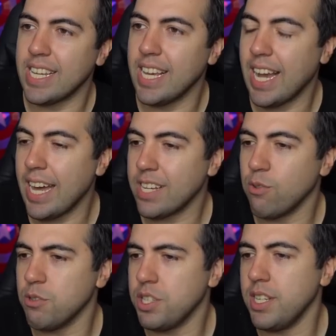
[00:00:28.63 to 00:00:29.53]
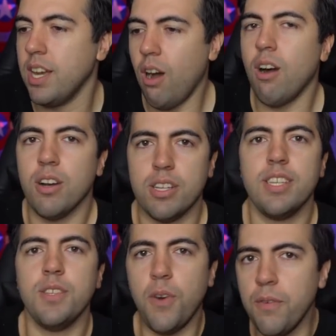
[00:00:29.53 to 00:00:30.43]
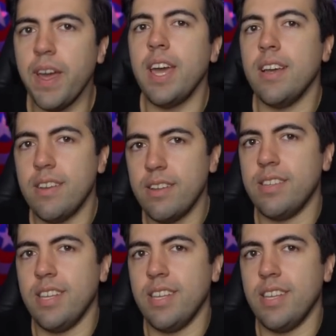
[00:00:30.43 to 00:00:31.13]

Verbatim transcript: aqui, cara, que hoje... Ó, vocês vão ver...